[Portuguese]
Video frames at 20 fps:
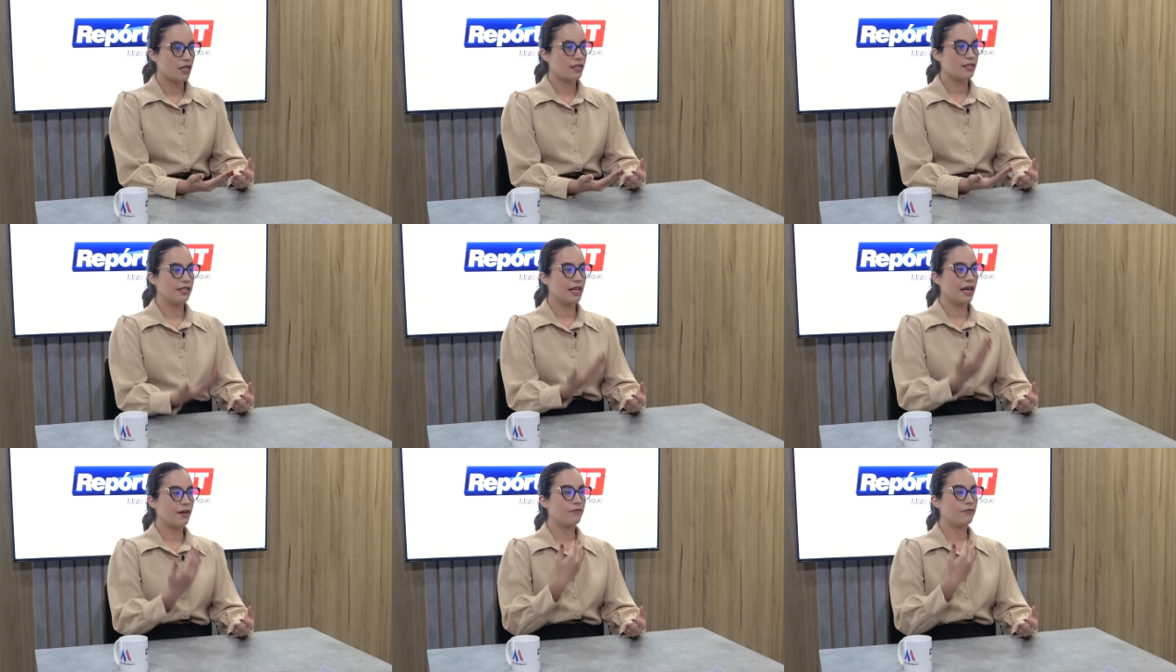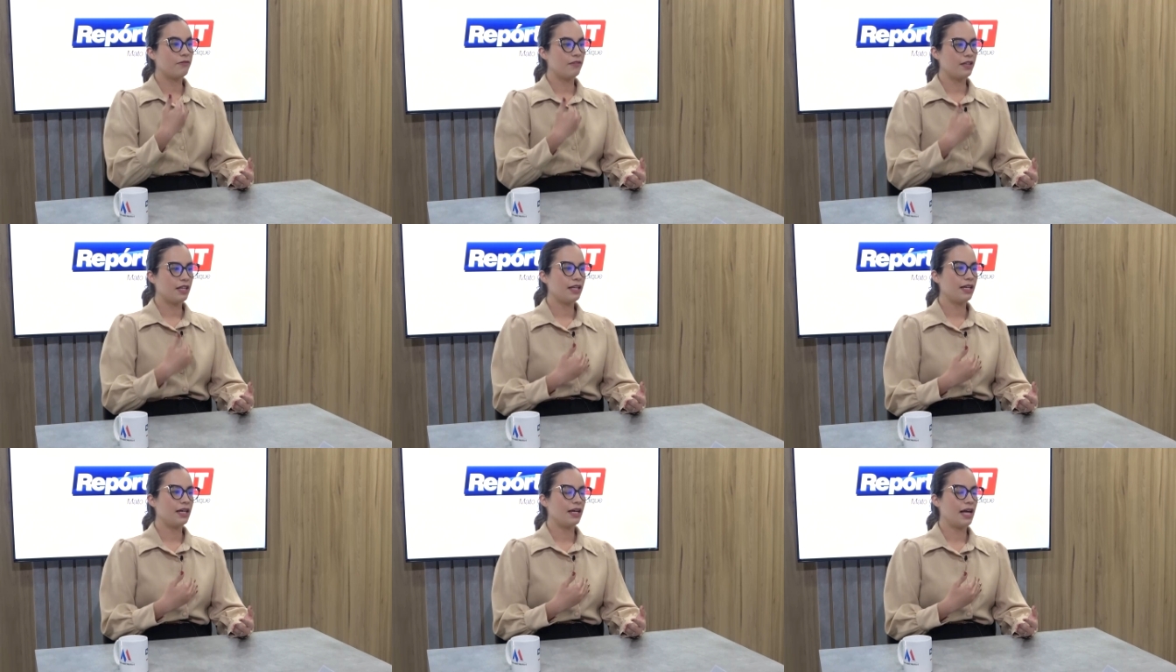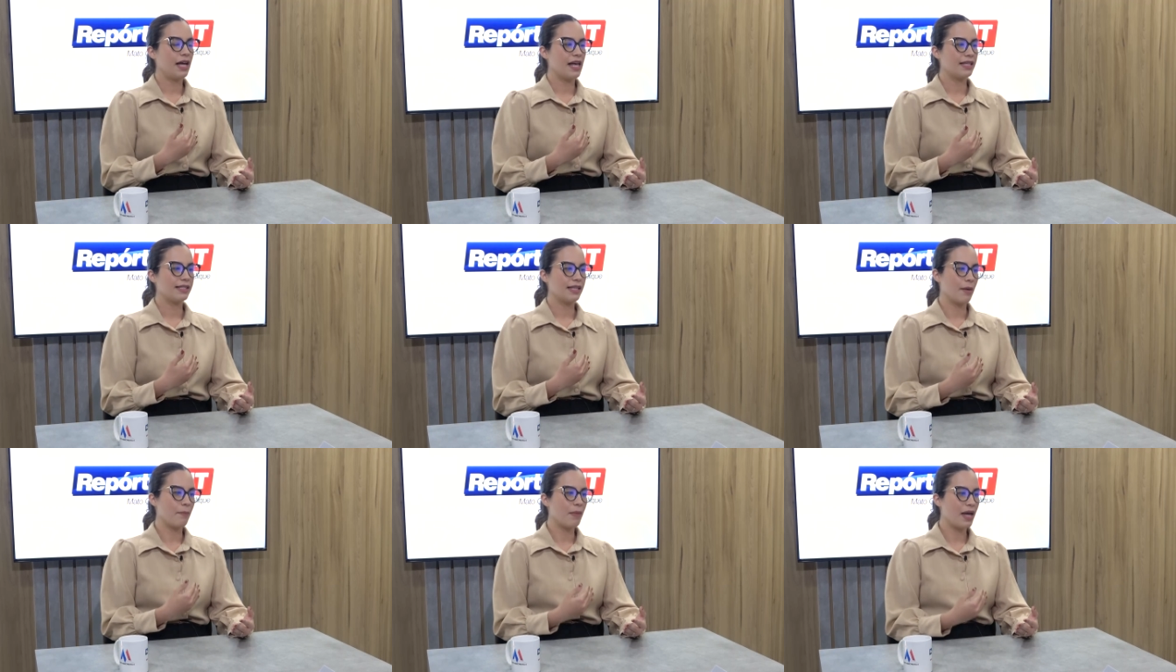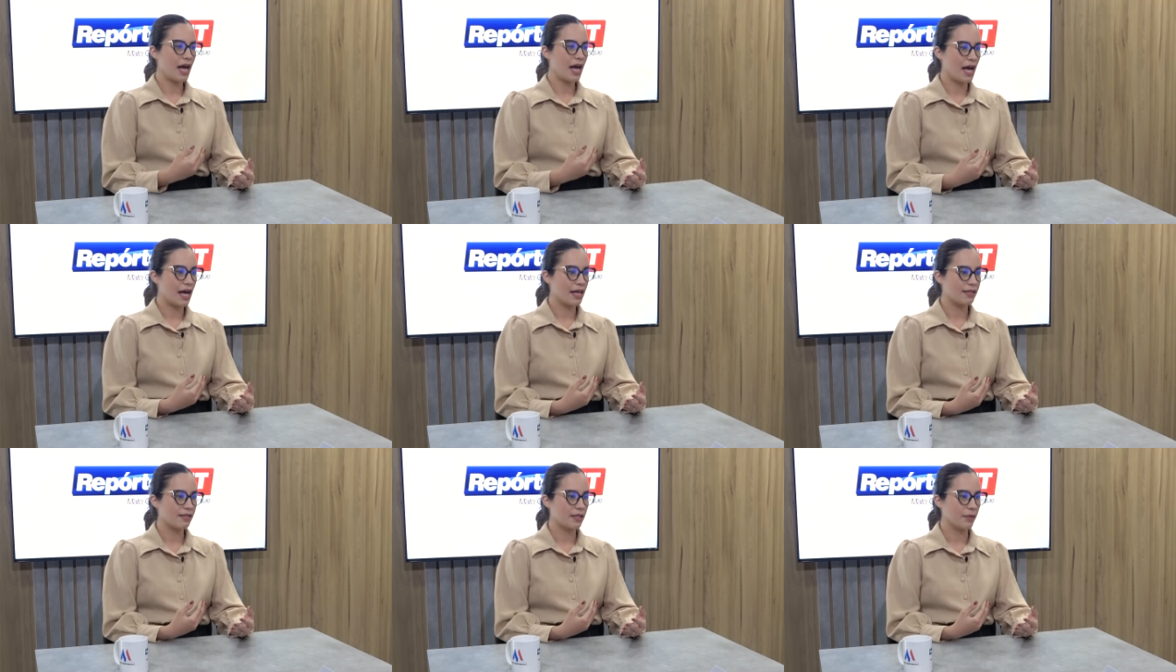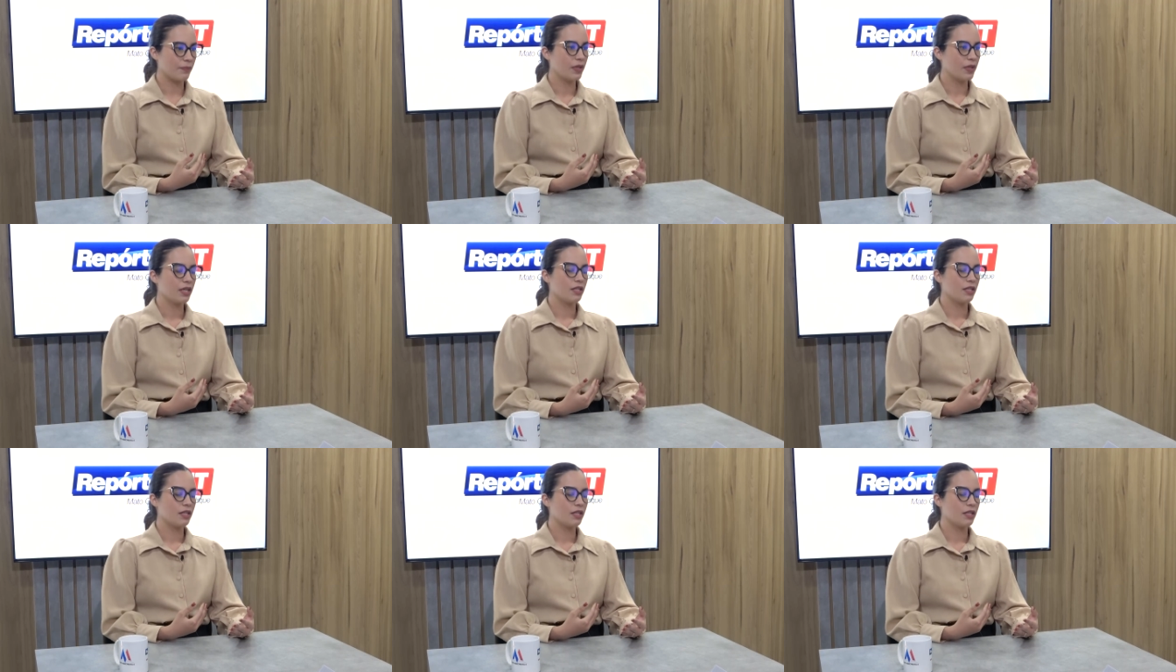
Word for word: se havia essa ameaça.